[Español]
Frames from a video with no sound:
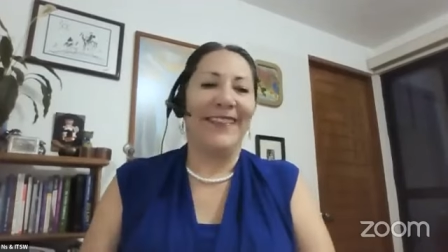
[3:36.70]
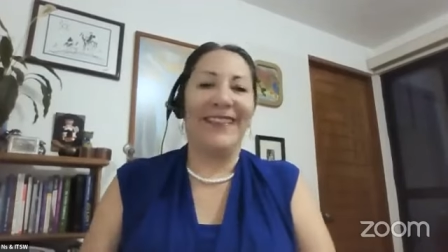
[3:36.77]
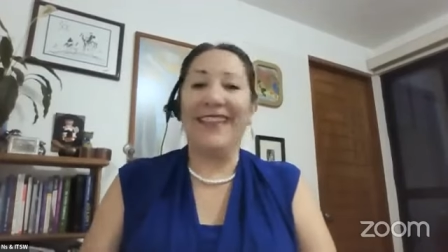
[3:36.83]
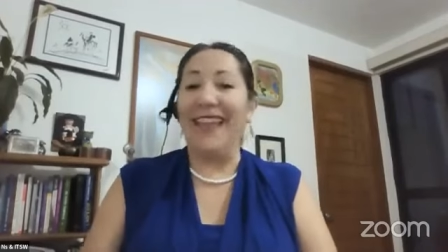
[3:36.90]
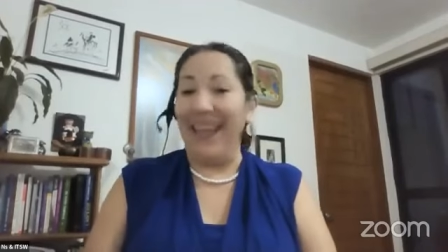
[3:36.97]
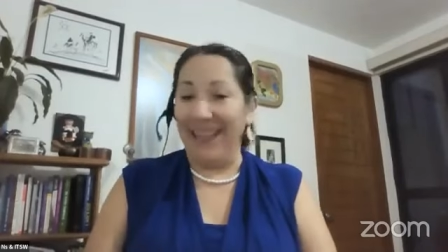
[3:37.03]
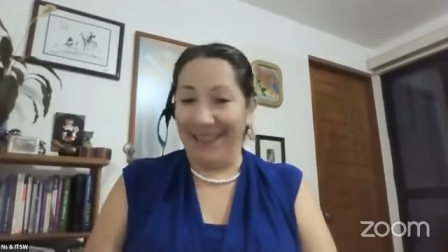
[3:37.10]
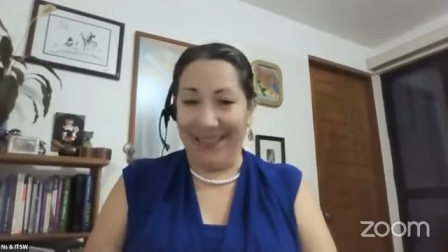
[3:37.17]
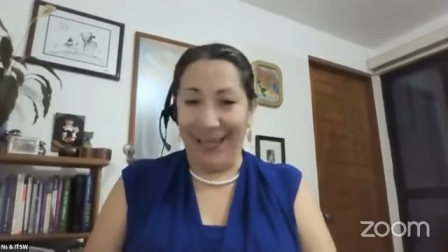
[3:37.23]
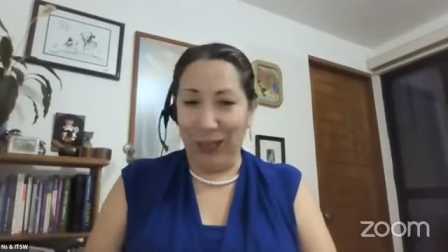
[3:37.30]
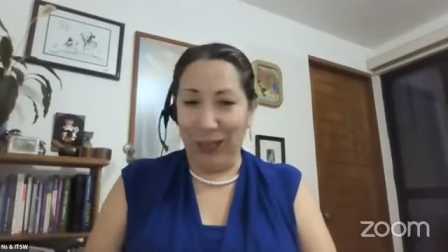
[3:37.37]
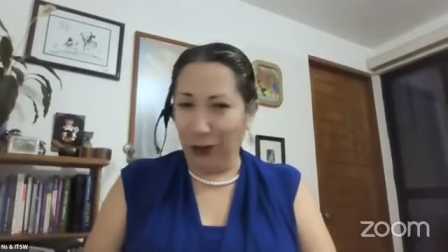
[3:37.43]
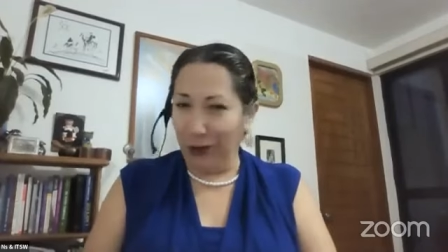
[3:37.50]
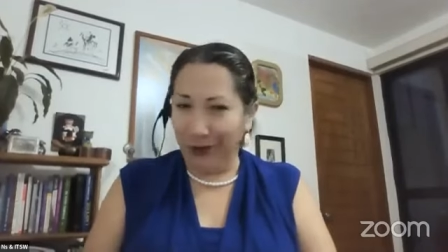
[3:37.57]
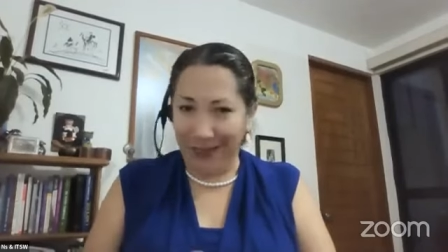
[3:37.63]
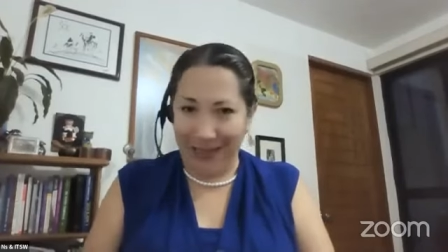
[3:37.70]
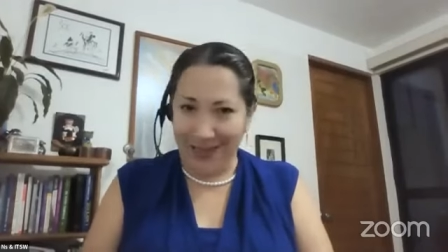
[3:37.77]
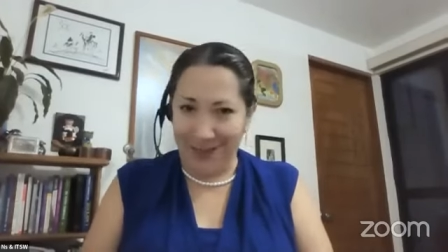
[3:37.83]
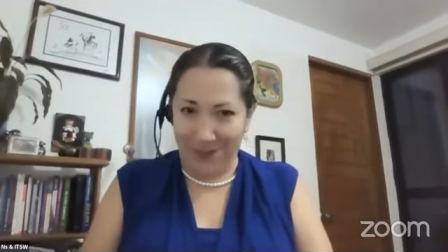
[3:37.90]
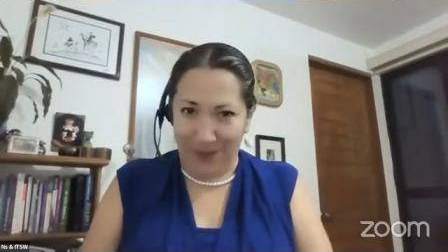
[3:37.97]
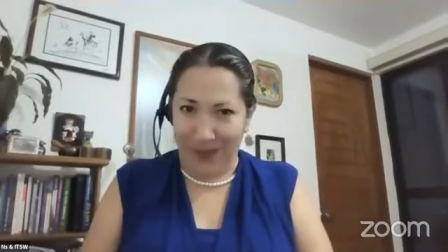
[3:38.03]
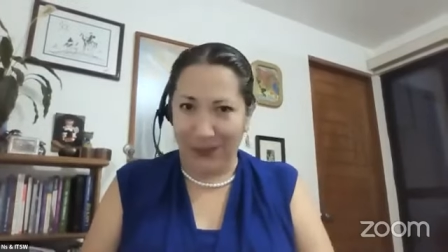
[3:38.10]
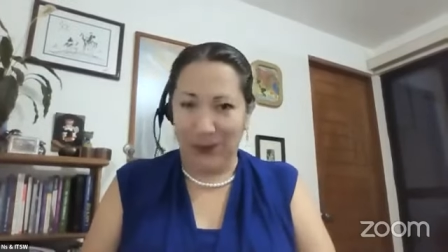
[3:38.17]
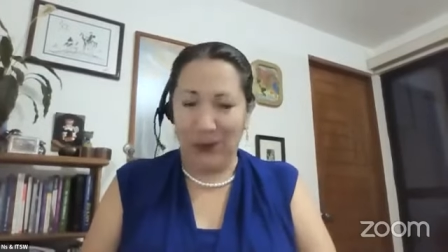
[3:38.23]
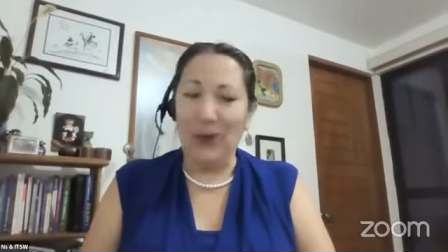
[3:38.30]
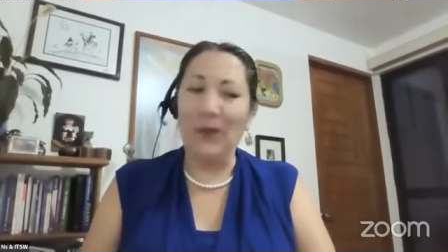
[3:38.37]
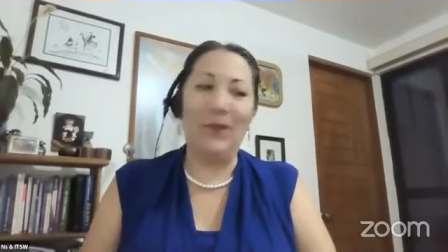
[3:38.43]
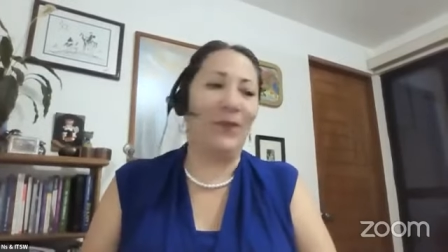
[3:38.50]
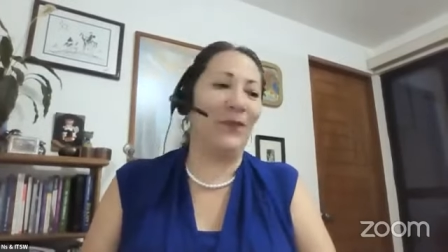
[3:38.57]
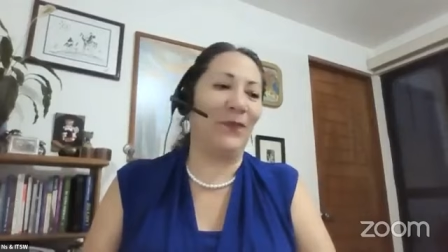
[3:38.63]
que dicho sea de
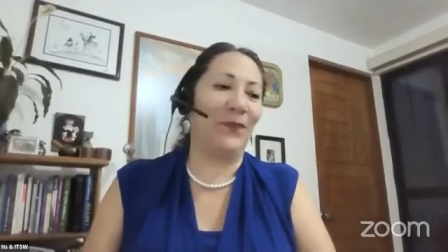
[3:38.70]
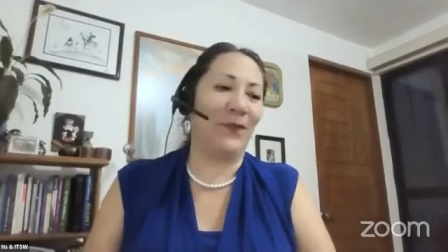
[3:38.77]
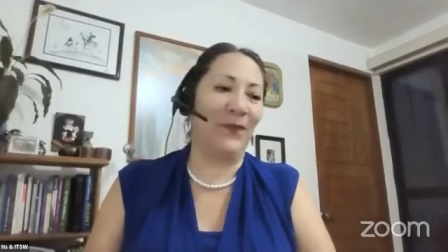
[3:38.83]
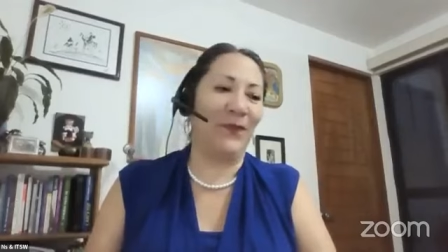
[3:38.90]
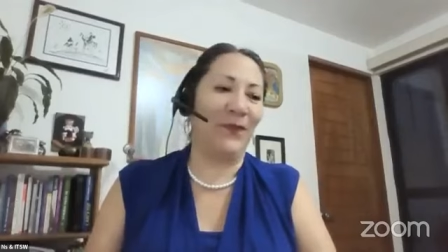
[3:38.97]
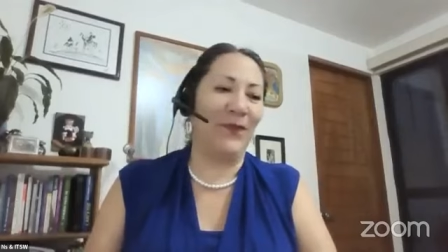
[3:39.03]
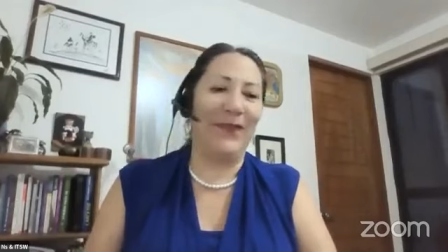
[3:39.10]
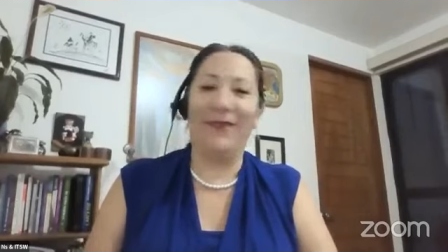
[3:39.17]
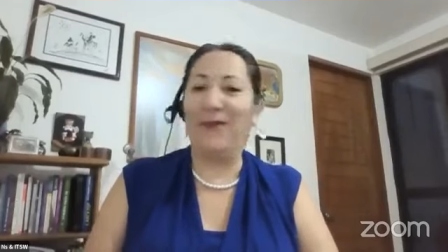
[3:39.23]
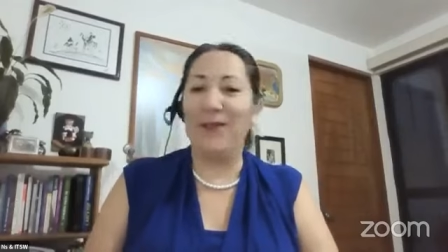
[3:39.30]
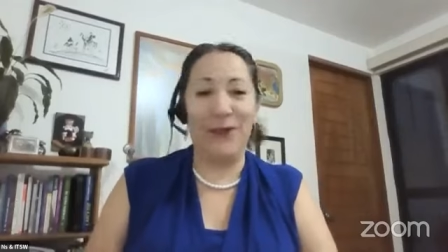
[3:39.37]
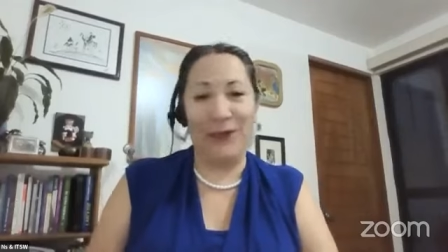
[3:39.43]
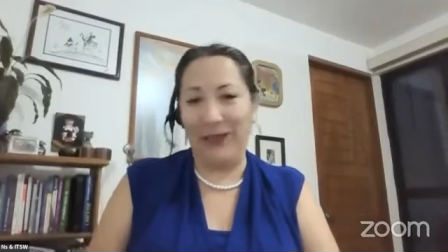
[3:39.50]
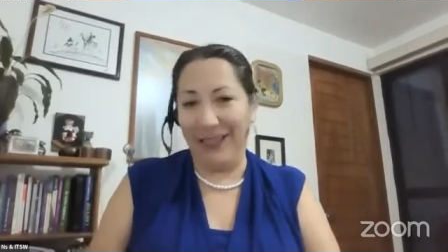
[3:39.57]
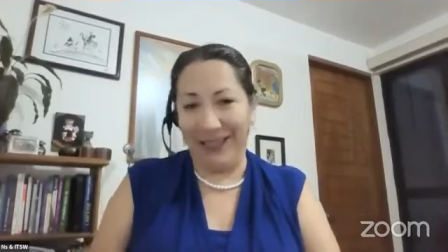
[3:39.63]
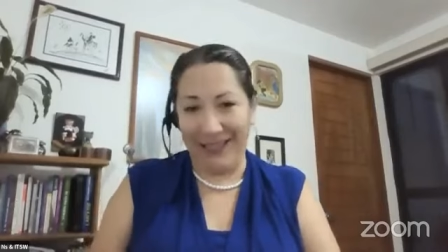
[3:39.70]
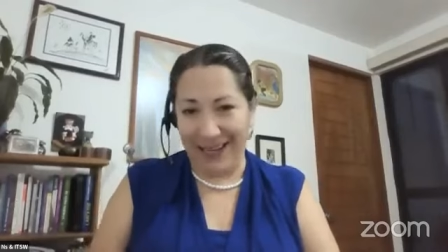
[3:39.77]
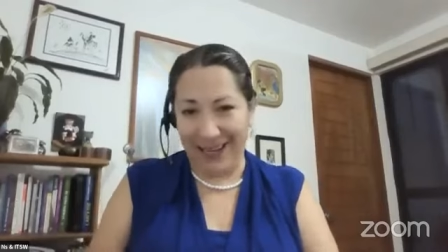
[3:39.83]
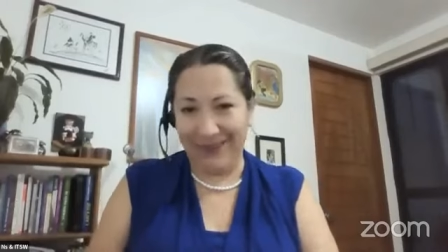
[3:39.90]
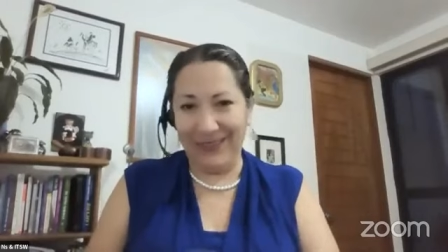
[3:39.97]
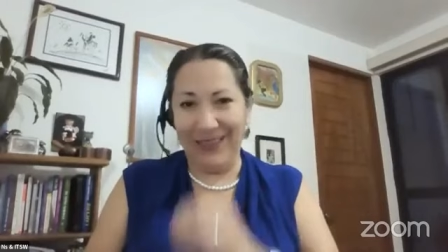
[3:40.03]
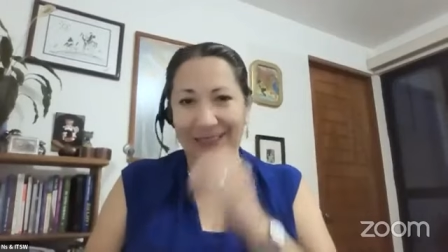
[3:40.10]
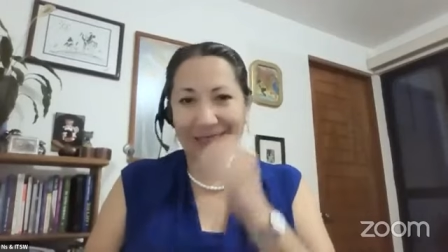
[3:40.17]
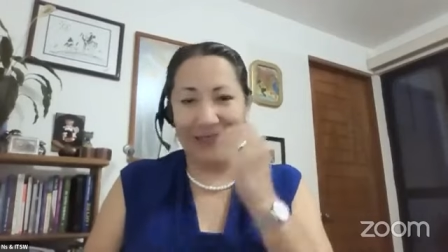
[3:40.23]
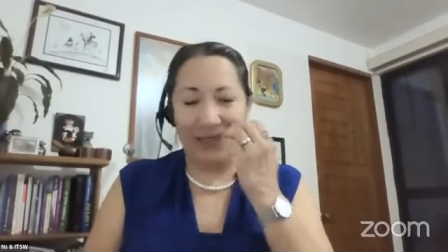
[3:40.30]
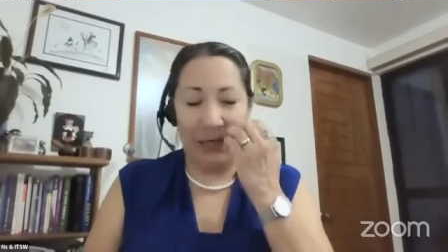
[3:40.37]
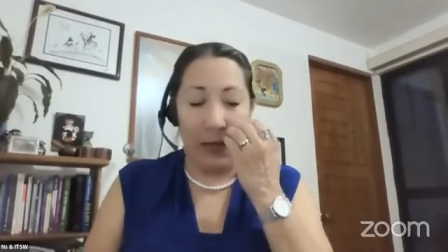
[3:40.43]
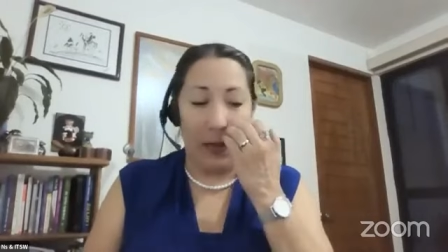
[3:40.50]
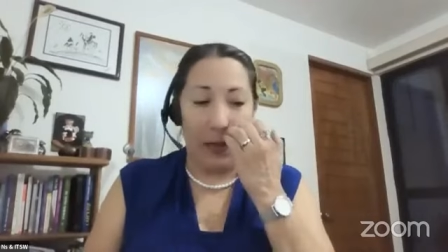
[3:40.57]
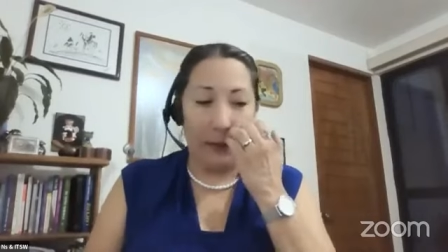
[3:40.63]
paso, fueron increíbles,
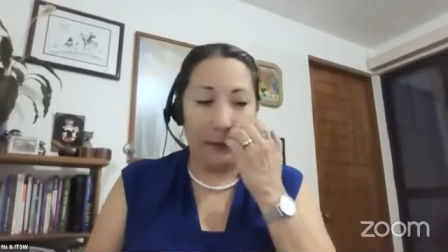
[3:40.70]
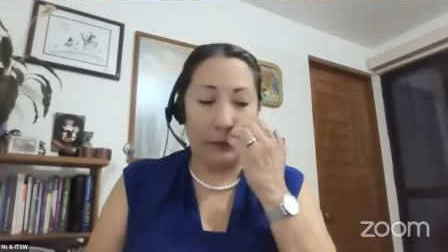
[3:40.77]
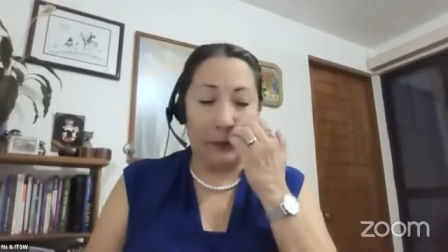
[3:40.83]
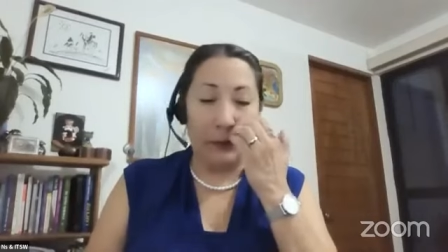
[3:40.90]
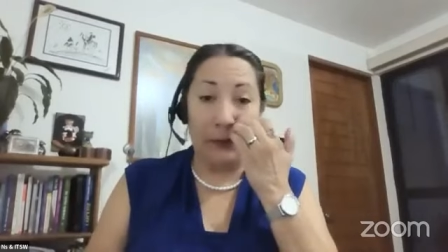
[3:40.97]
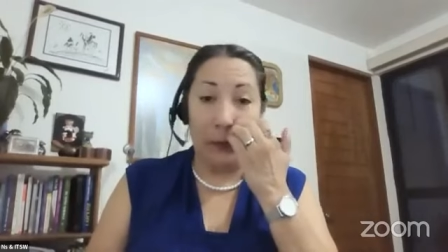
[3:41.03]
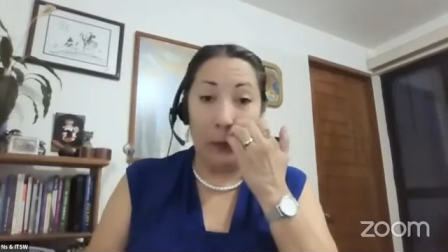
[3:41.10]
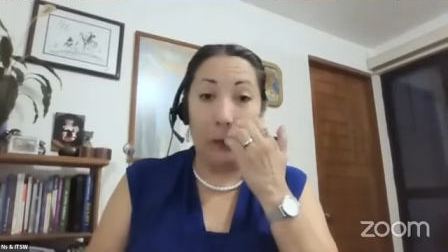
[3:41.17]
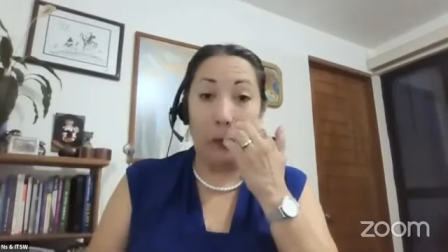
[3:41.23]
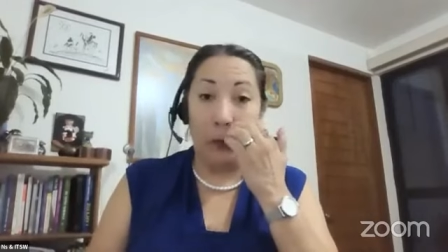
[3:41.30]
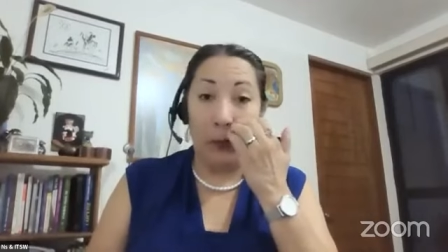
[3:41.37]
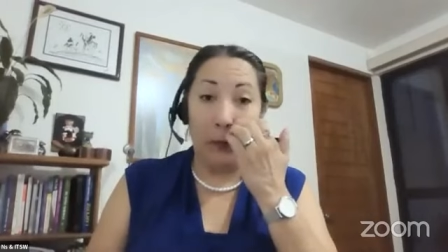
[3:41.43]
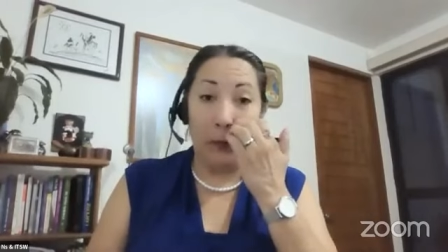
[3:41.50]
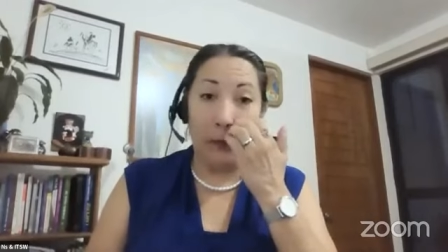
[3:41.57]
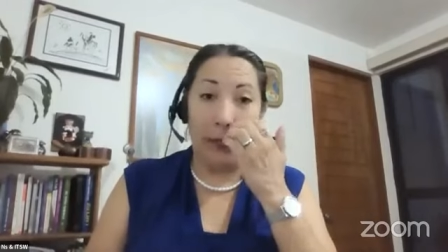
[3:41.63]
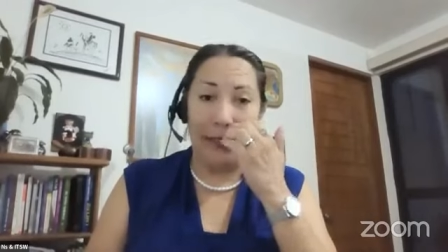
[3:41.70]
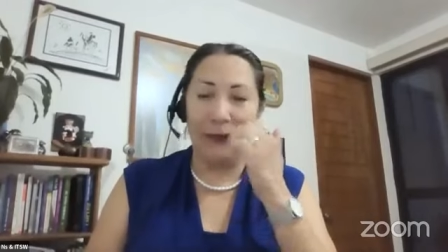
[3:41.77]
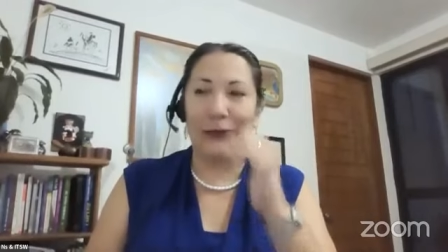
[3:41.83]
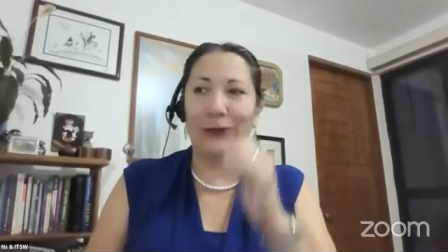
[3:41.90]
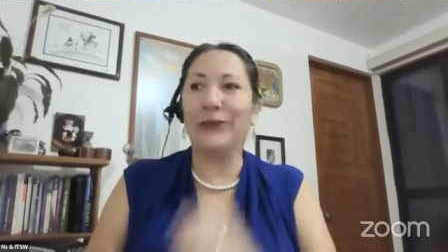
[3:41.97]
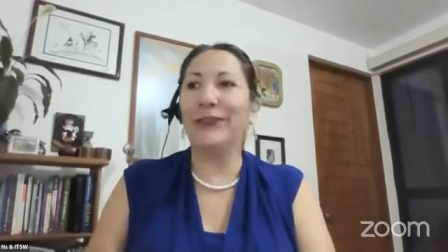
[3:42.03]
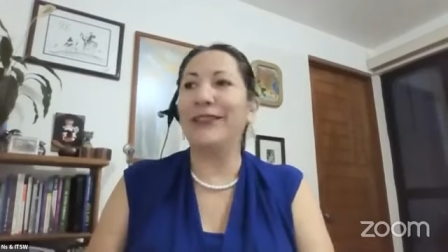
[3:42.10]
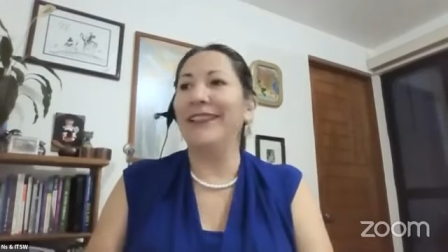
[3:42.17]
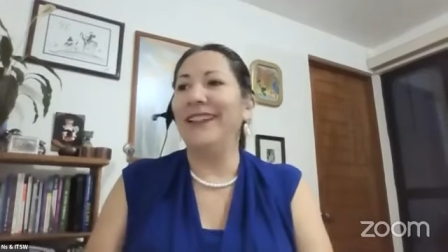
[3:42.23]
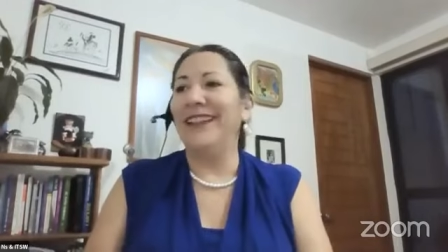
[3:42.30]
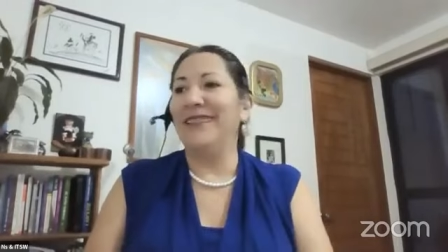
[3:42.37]
estuvieron muy buenos.